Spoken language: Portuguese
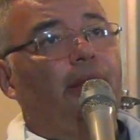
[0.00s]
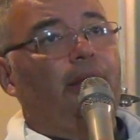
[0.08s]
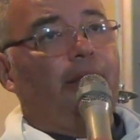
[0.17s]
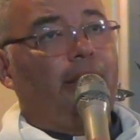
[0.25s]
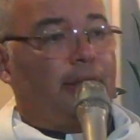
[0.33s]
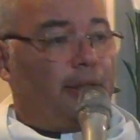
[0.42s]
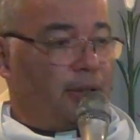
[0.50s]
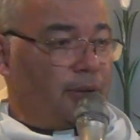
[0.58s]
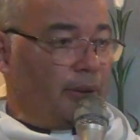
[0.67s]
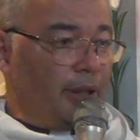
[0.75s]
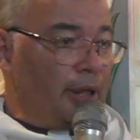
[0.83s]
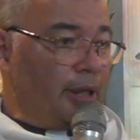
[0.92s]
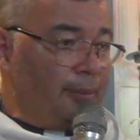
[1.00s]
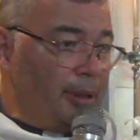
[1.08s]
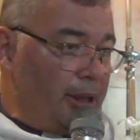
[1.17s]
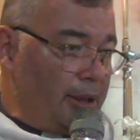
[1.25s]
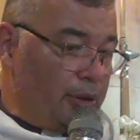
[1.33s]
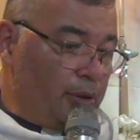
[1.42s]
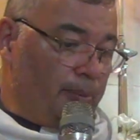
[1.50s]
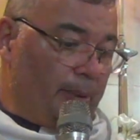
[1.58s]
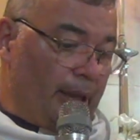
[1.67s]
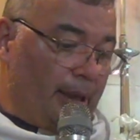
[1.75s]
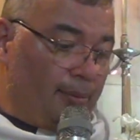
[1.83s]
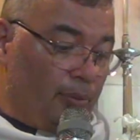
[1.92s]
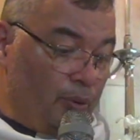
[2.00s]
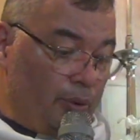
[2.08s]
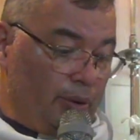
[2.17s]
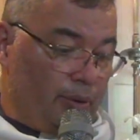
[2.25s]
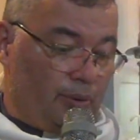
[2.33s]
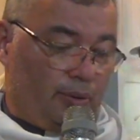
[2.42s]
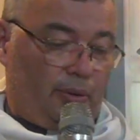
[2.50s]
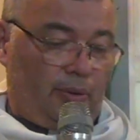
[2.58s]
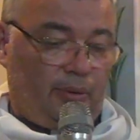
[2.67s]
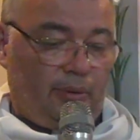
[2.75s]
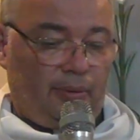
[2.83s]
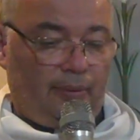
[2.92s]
e de soerguimento para muitos.